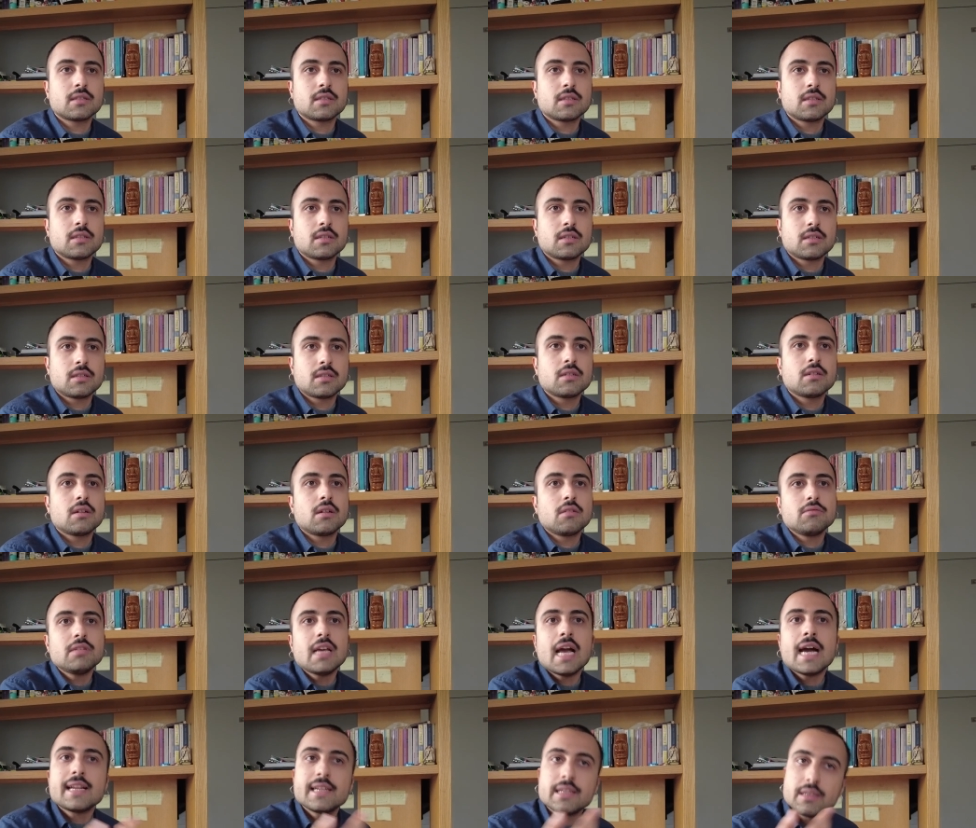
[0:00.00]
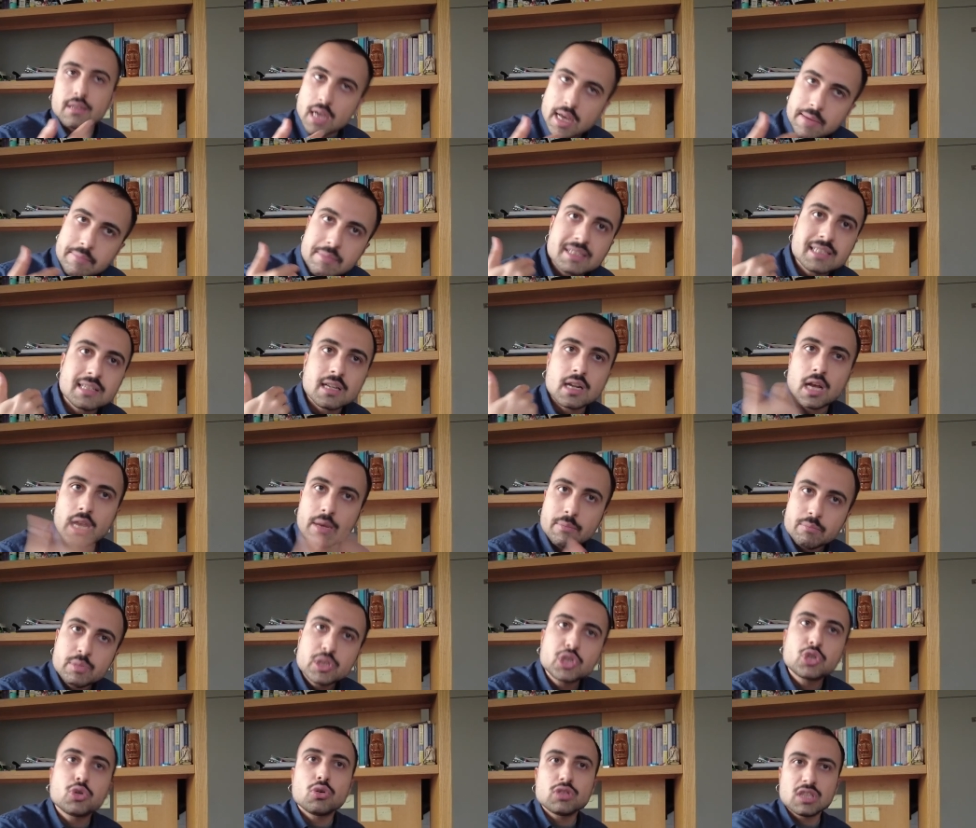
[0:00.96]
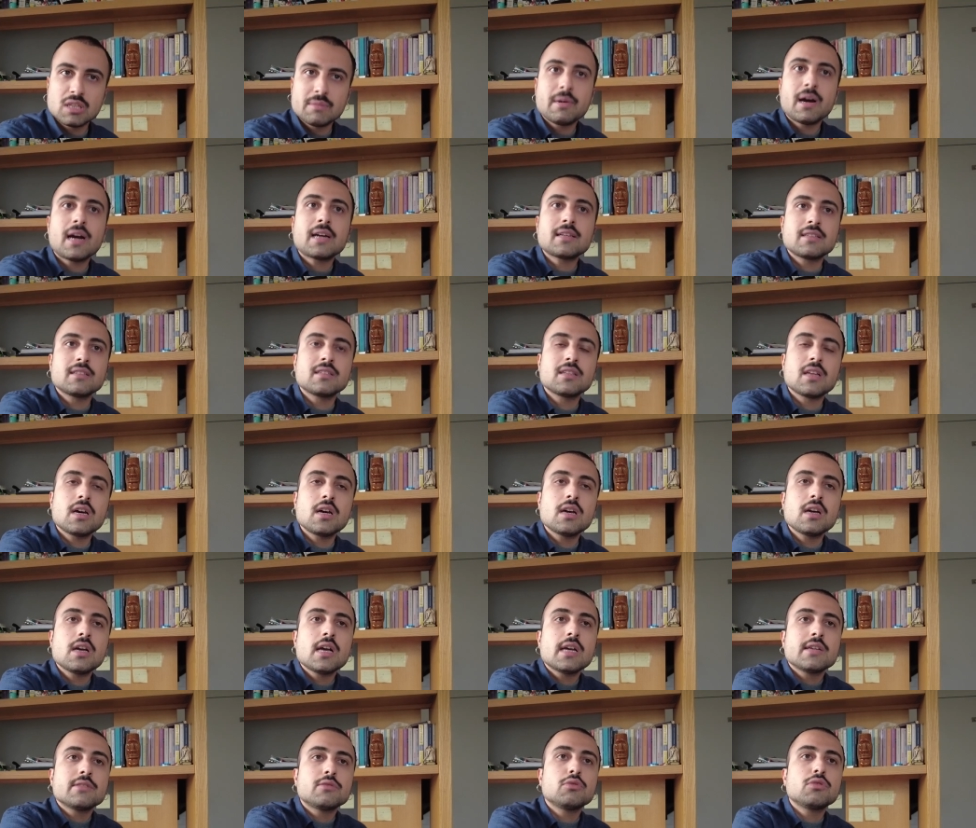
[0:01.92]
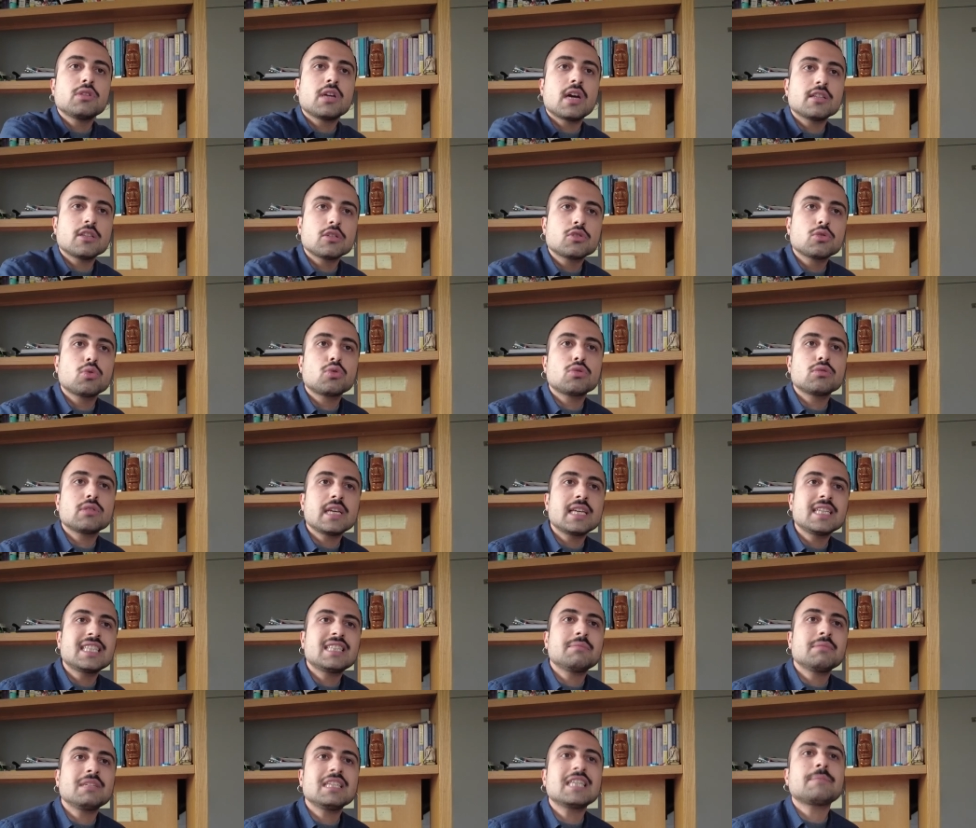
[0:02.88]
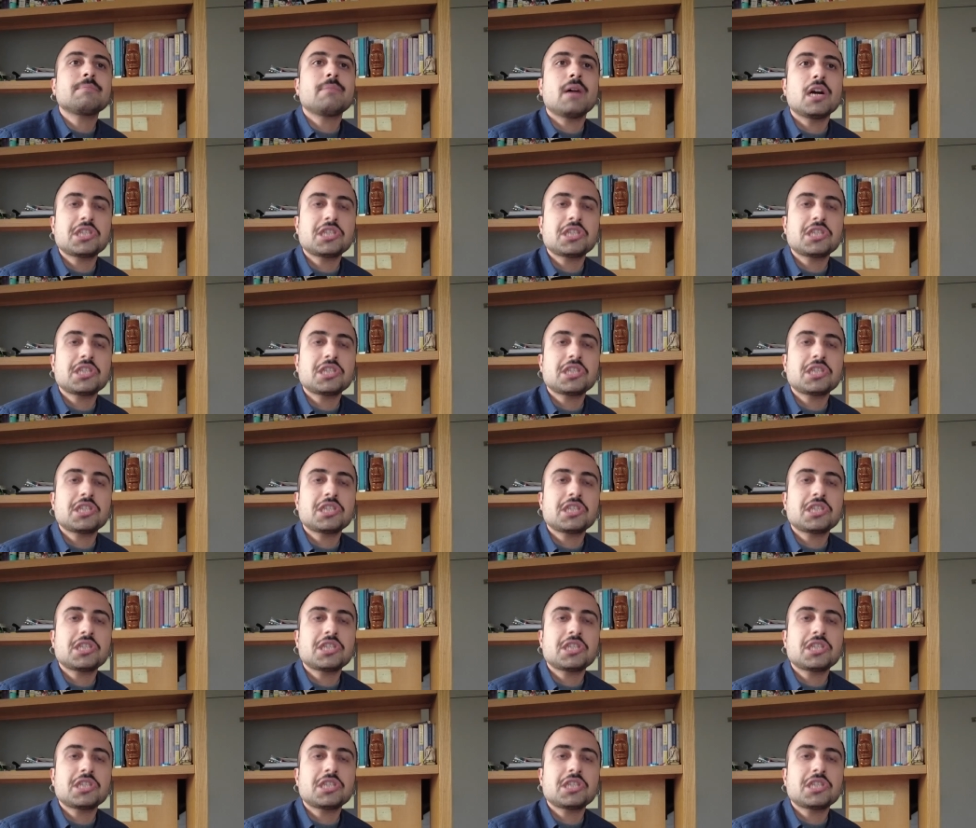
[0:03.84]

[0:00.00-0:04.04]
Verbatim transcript: Hepsi. Yani mesela birçoğuna baktığında dünyada zorunlu eğitimin ilk